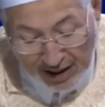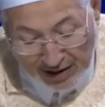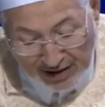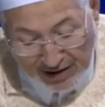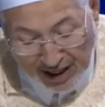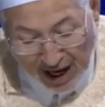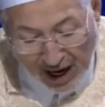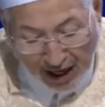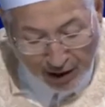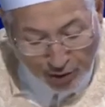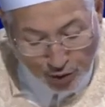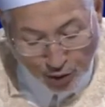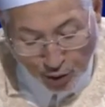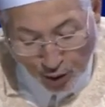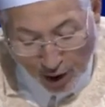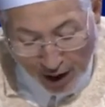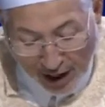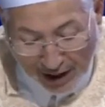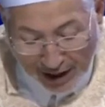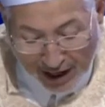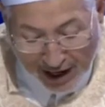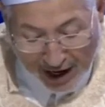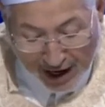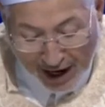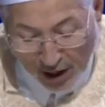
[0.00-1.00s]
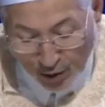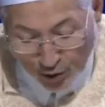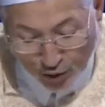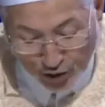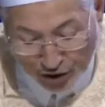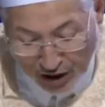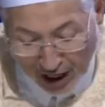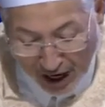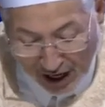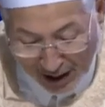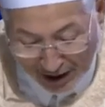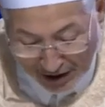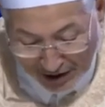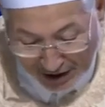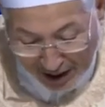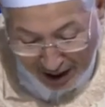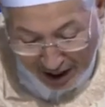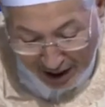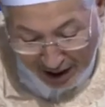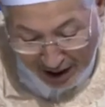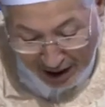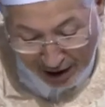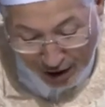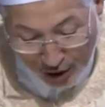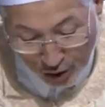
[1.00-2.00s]
تعلو على
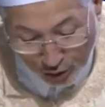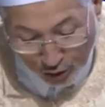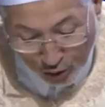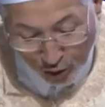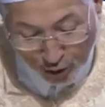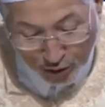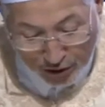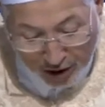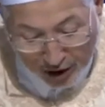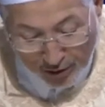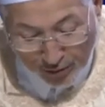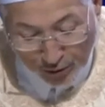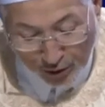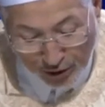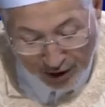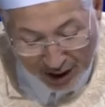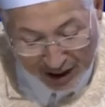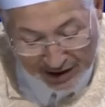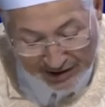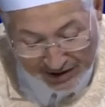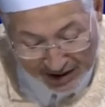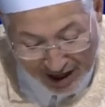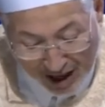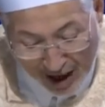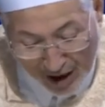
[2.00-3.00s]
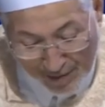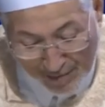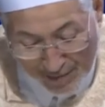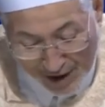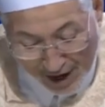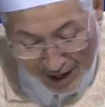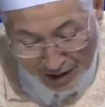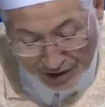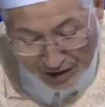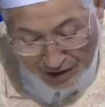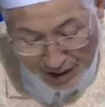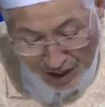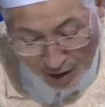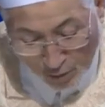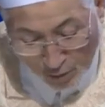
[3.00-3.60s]
أوجاعنا تذهب الأسقام عنا